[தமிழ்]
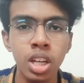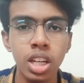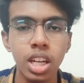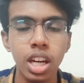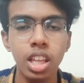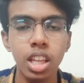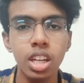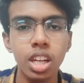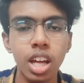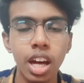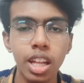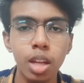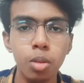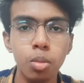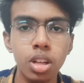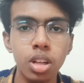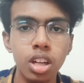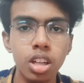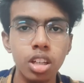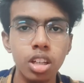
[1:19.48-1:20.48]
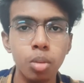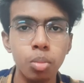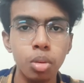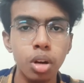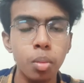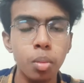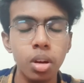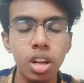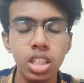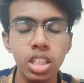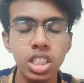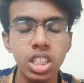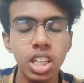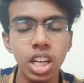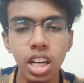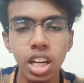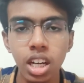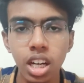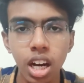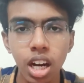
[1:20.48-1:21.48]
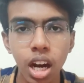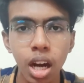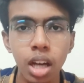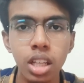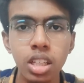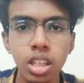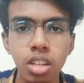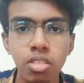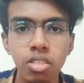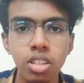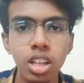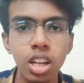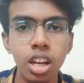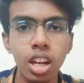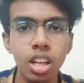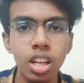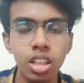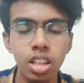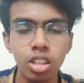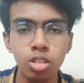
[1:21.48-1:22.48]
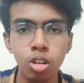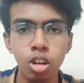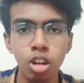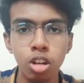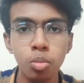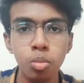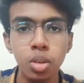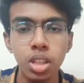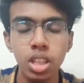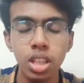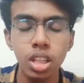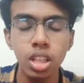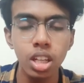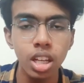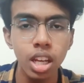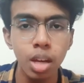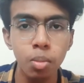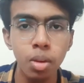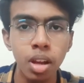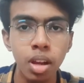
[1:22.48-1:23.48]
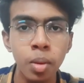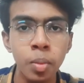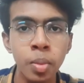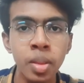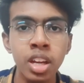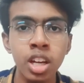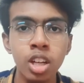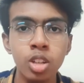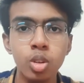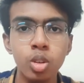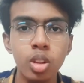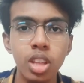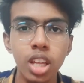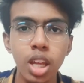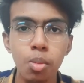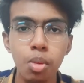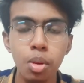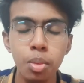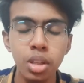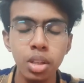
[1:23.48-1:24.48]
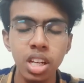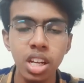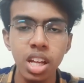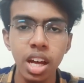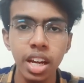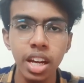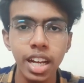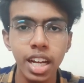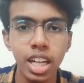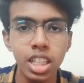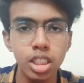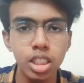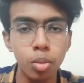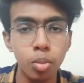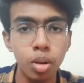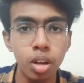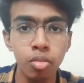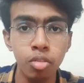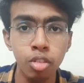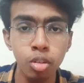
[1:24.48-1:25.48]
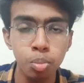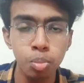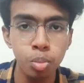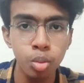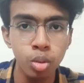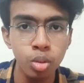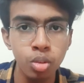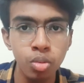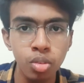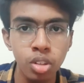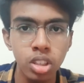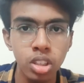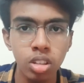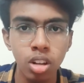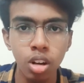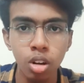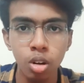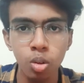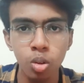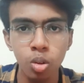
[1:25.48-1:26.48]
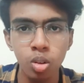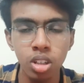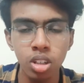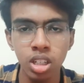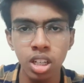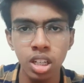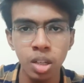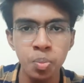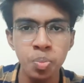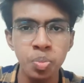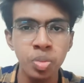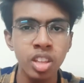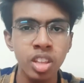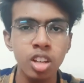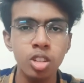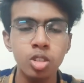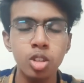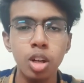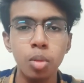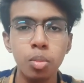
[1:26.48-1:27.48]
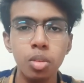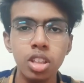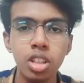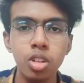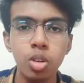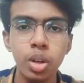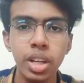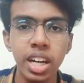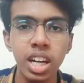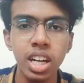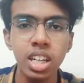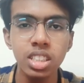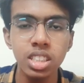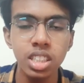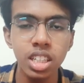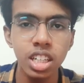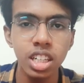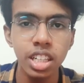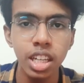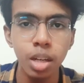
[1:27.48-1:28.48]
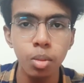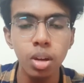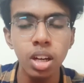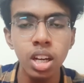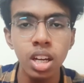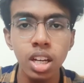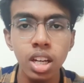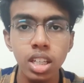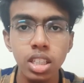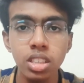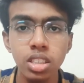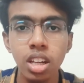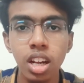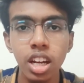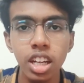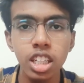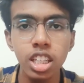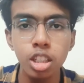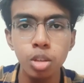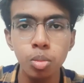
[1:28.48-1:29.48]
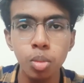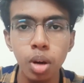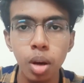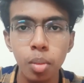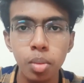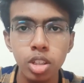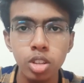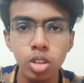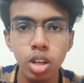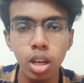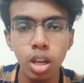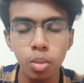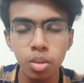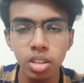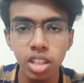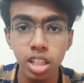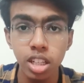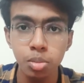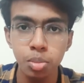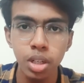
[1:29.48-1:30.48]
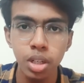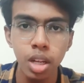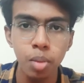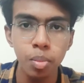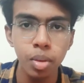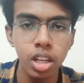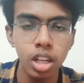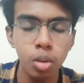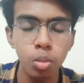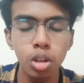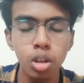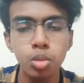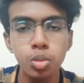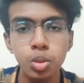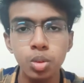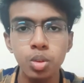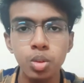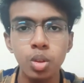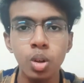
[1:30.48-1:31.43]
கிட்டத்தட்ட அதே மாதிரி தான் எனக்கு அப்புறம் அப்படின்னு அது வந்து இல்லைன்னு தான் சொல்லணும் இந்த கேமில் ஸோ இந்த கேமில் பார்த்திங்கன்னா நிறைய எக்கச்சக்கமான ஃபி புது ஃபீச்சர்ஸ்லாம் கொண்டு வந்திருக்காங்க ஸோ நம்ம வந்து ஒரு எண்ட்லெஸ் ரன்னர் கேமில் இதெல்லாம் இருக்குமா அப்படின்னு சொல்லி நம்ம வந்து எக்ஸ்பெக்டே பண்ணியிருக்க மாட்டோம் ஸோ